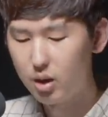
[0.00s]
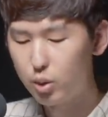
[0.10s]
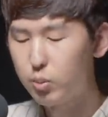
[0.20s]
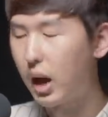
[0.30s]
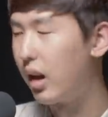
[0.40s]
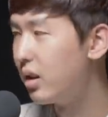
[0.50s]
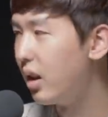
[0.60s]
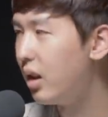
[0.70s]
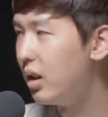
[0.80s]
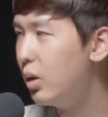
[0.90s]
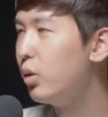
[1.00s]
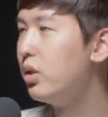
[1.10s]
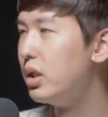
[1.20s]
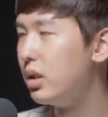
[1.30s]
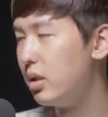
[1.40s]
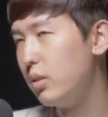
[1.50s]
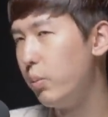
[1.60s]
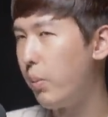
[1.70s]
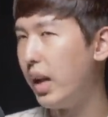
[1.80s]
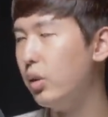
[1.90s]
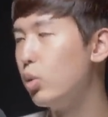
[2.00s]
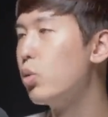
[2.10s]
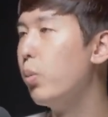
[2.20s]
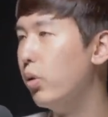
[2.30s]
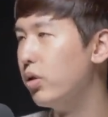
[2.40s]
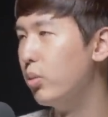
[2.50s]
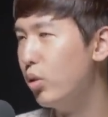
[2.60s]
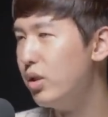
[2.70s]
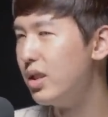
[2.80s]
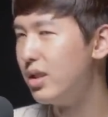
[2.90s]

좀 다르네 이런 이제 반응도 좀 보였어요. 물론 이제